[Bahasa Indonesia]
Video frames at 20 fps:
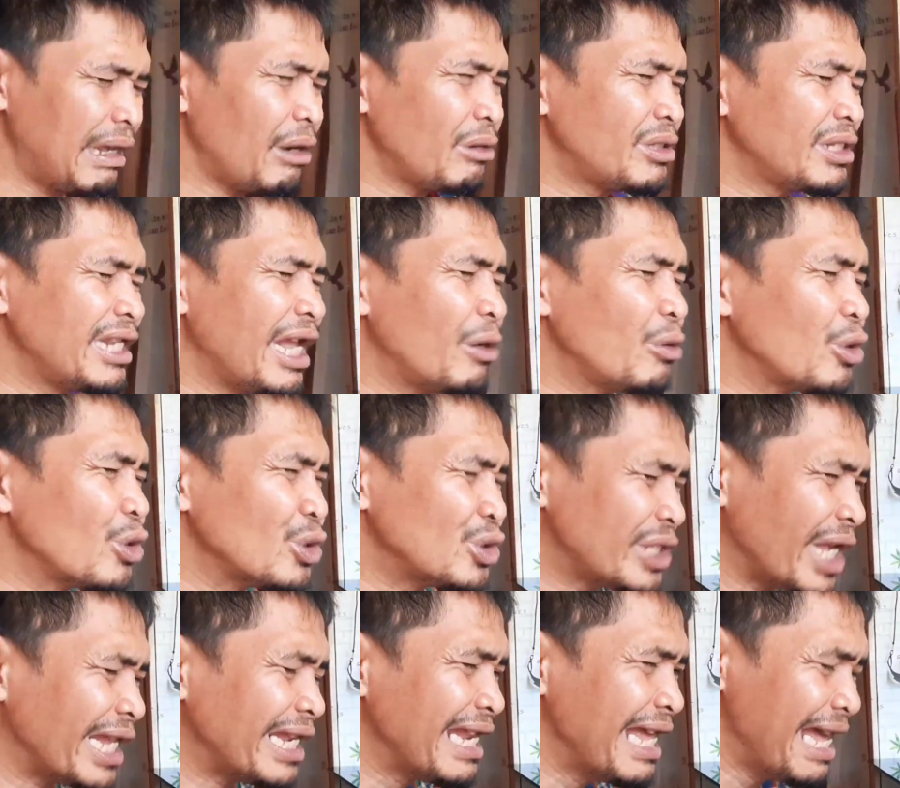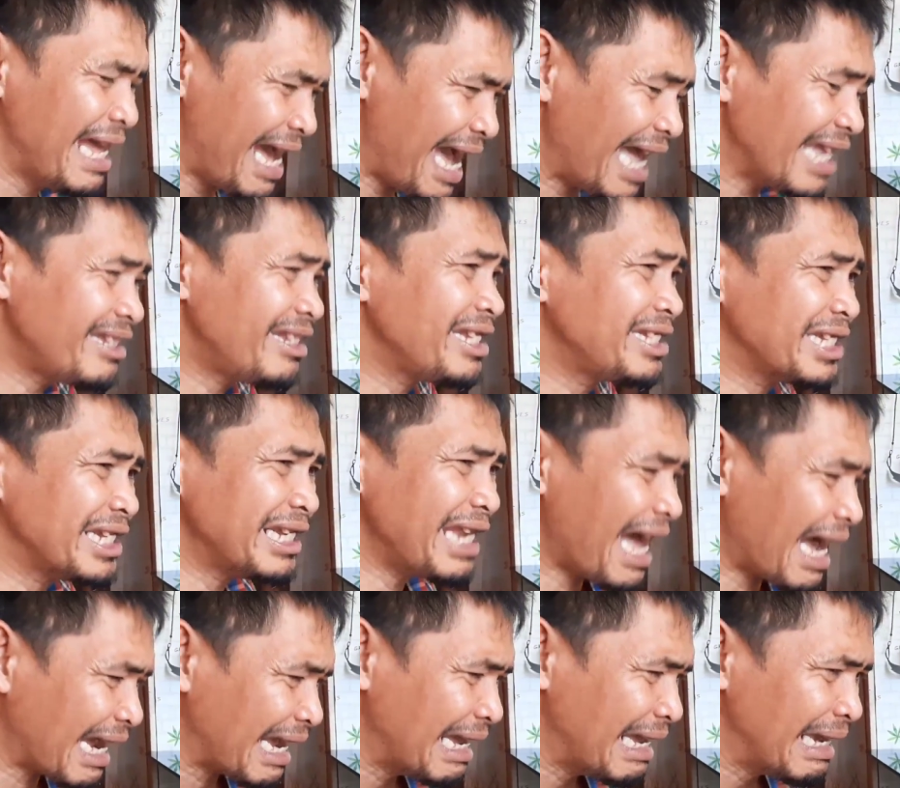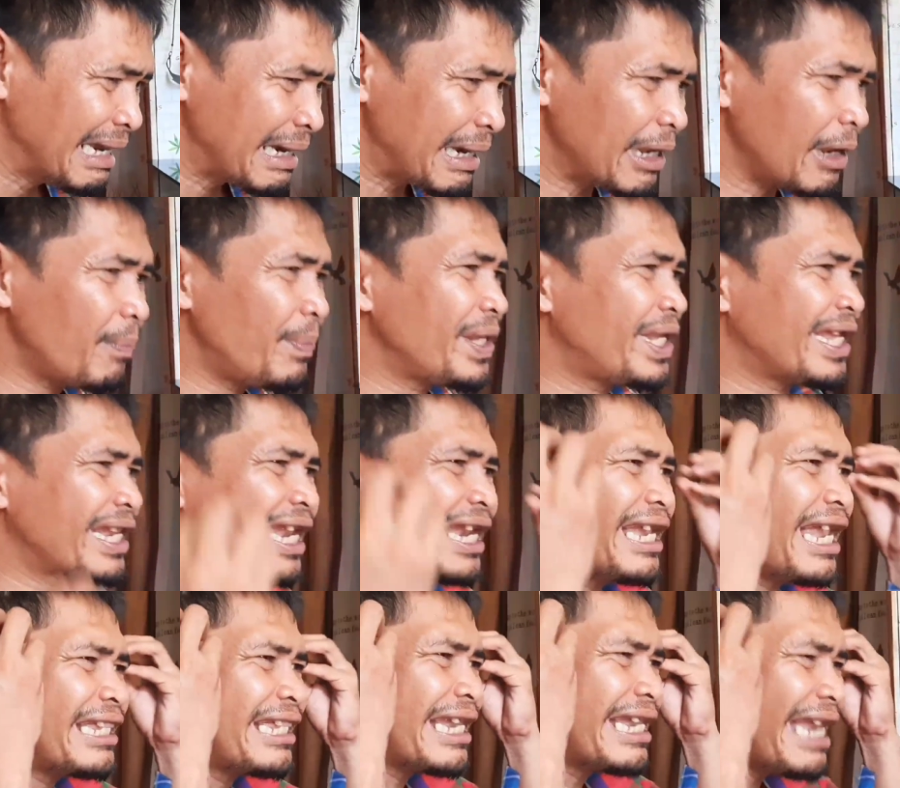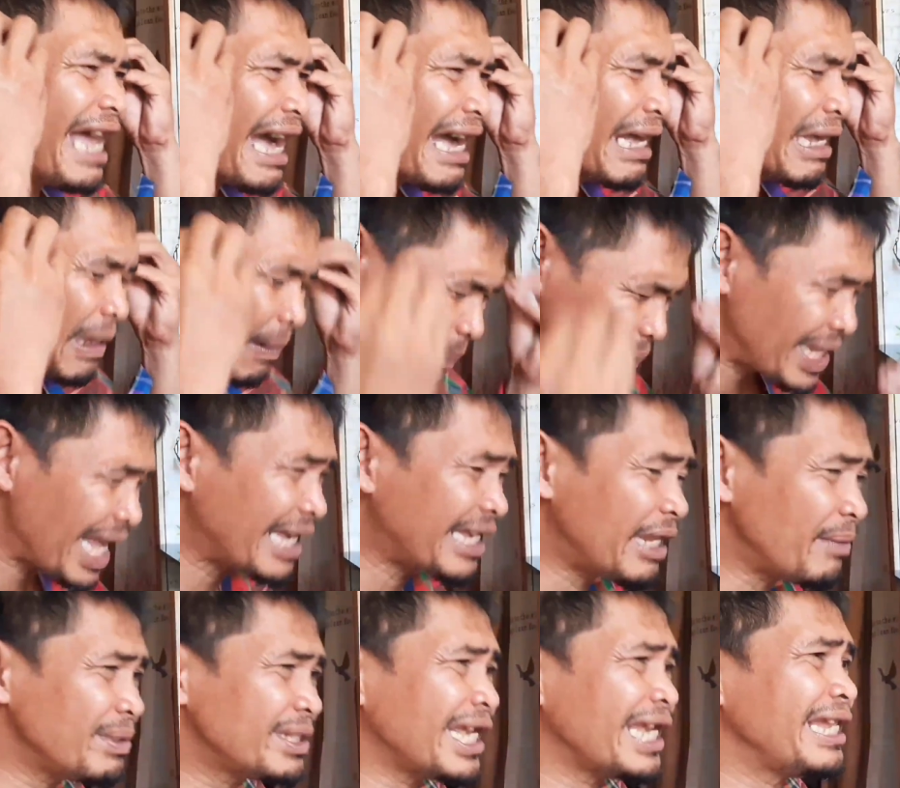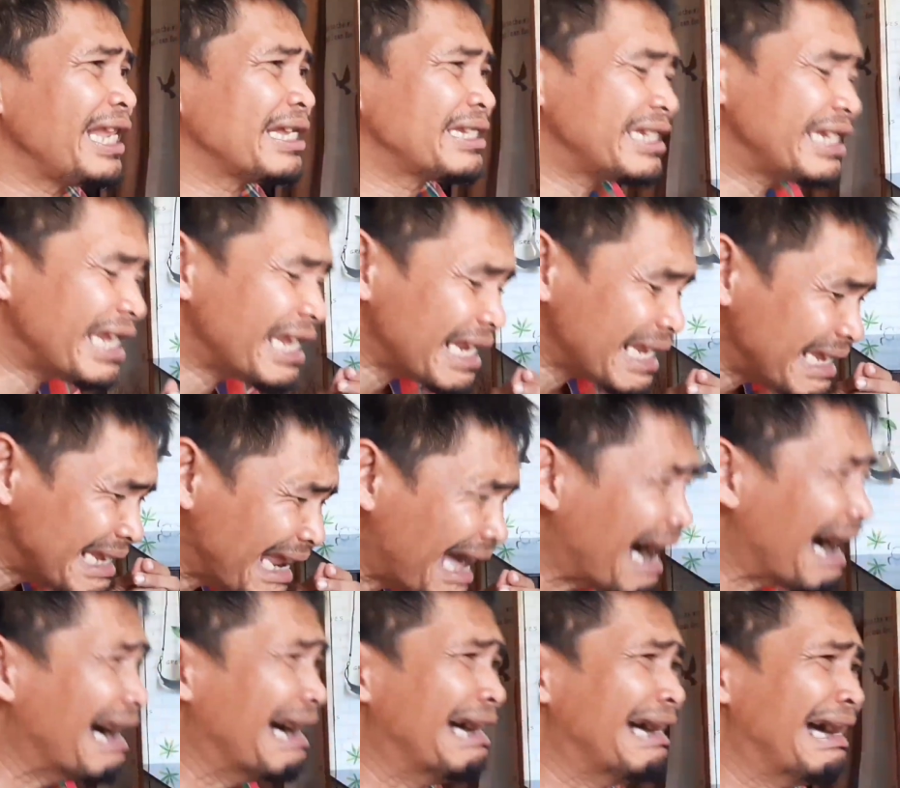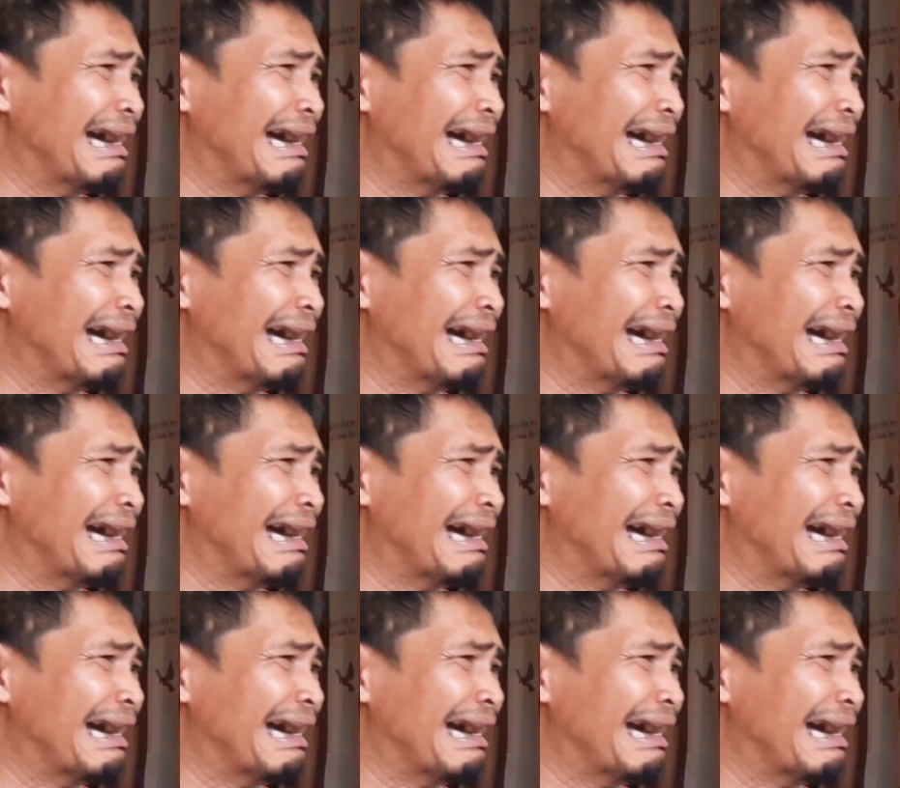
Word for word: kalau senang urusan hati senang kalau pikiran dah senang penyakit bisa hilang sendiri nak